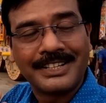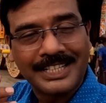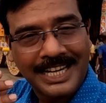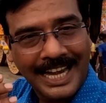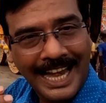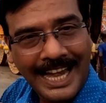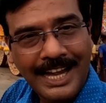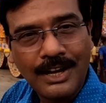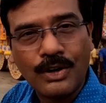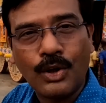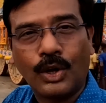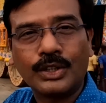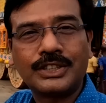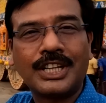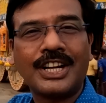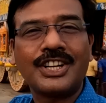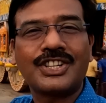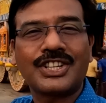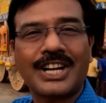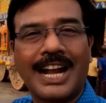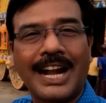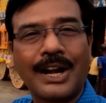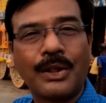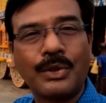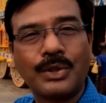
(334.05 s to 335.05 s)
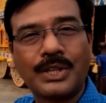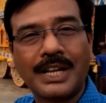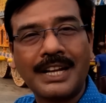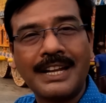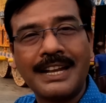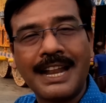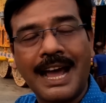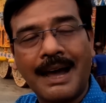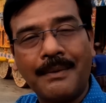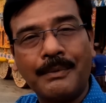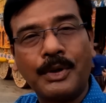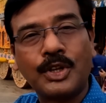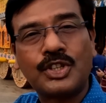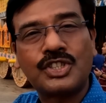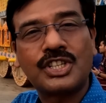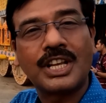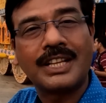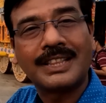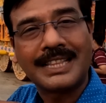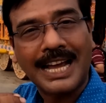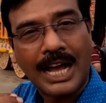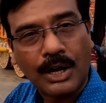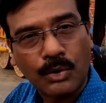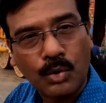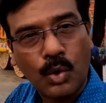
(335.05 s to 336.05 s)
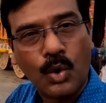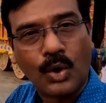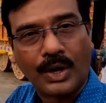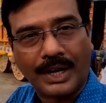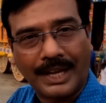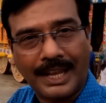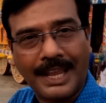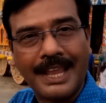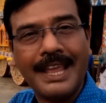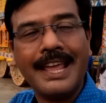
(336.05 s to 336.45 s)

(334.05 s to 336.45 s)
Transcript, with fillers: সেই রথের সারথীর নাম হচ্ছে দারুক